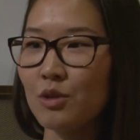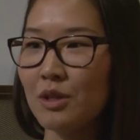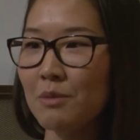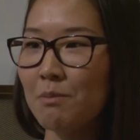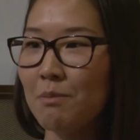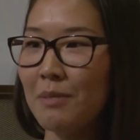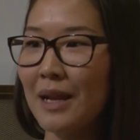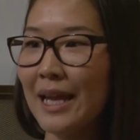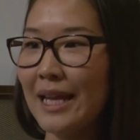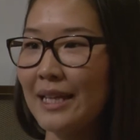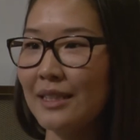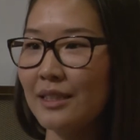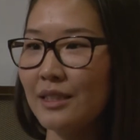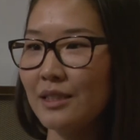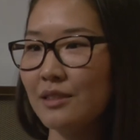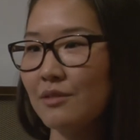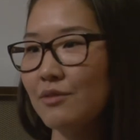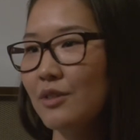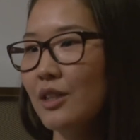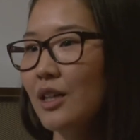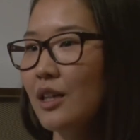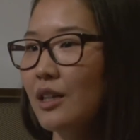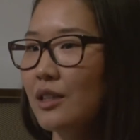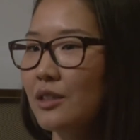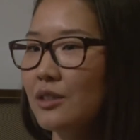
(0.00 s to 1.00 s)
geblendet
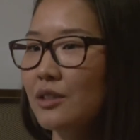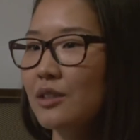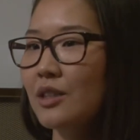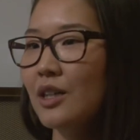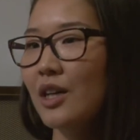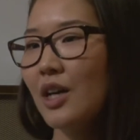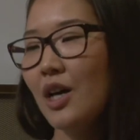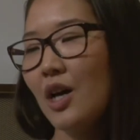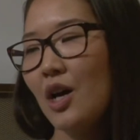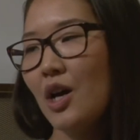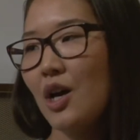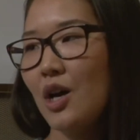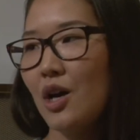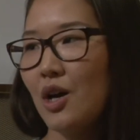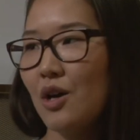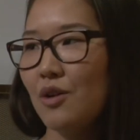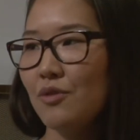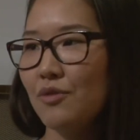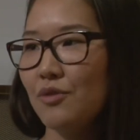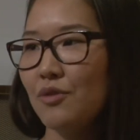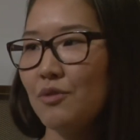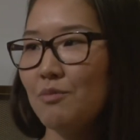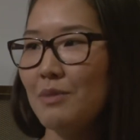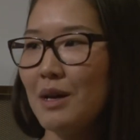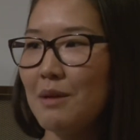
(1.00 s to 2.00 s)
waren
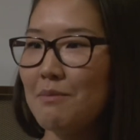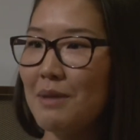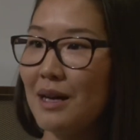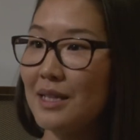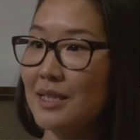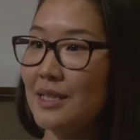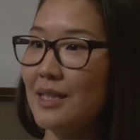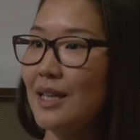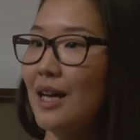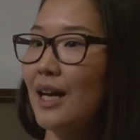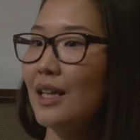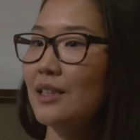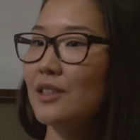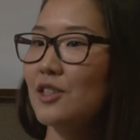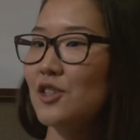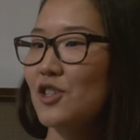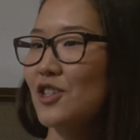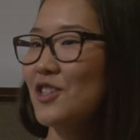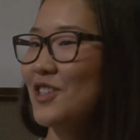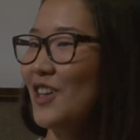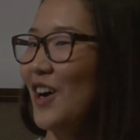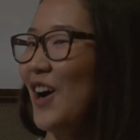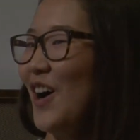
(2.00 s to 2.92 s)
von meinem asiatischen